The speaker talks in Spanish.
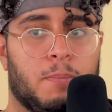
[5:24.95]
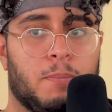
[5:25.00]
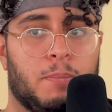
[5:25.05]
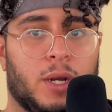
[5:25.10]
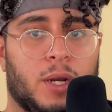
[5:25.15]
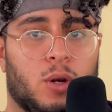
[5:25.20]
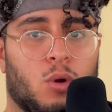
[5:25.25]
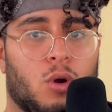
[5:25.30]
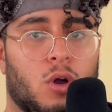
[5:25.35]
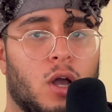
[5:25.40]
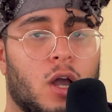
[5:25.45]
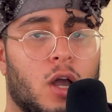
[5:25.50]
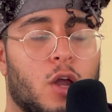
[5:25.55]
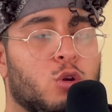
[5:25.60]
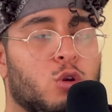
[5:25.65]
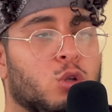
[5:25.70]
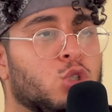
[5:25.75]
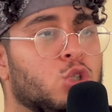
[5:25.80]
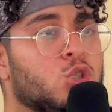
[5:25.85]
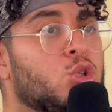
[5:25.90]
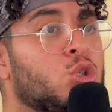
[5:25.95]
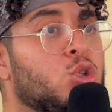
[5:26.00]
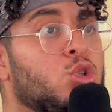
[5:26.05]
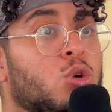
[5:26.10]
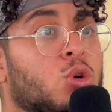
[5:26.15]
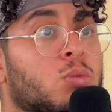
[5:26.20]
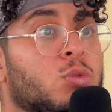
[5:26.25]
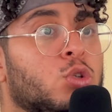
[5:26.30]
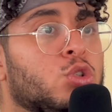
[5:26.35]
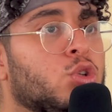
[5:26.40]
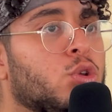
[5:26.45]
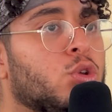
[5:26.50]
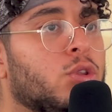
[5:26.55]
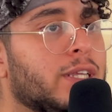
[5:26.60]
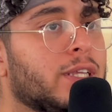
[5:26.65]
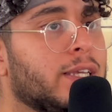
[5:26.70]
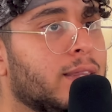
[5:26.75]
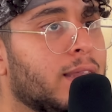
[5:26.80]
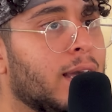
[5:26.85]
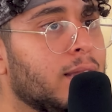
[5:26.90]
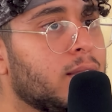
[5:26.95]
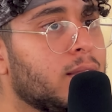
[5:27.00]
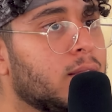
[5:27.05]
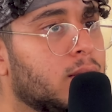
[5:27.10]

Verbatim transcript: pero nosotros como sociedad,